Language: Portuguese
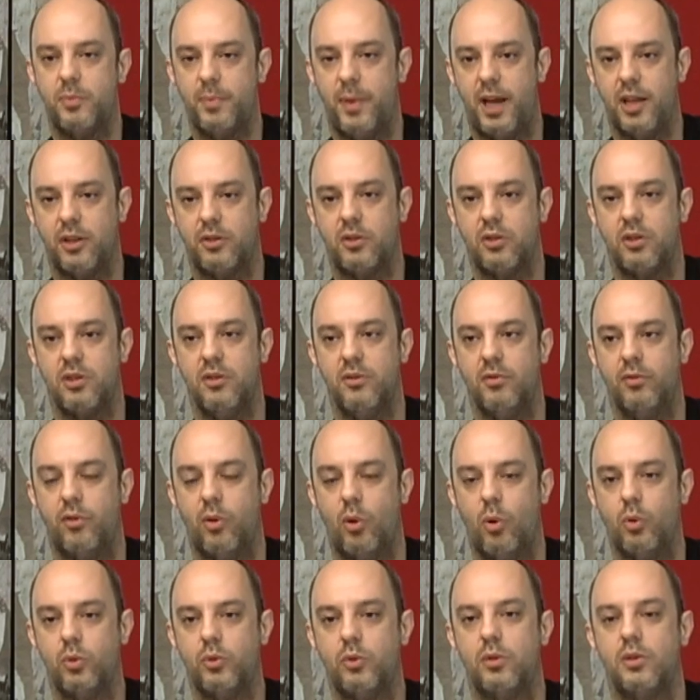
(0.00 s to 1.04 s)
espaços
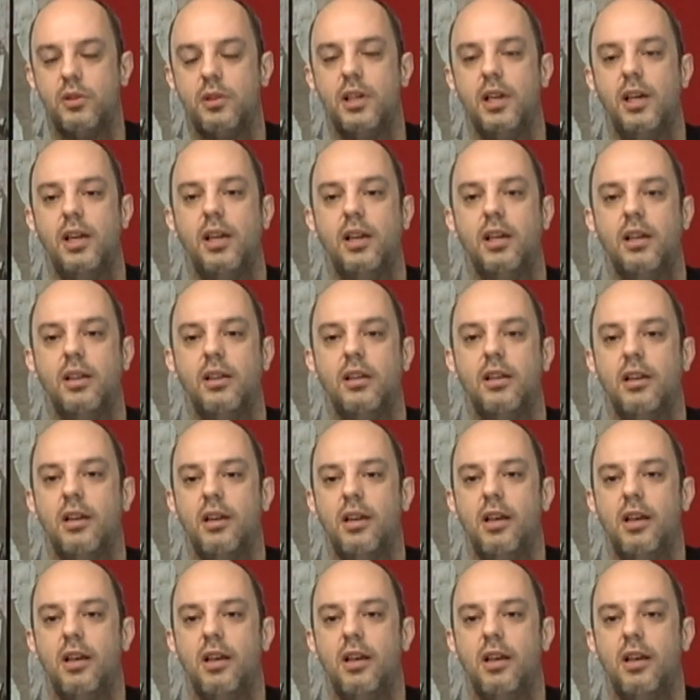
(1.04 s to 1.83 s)
envoltos em,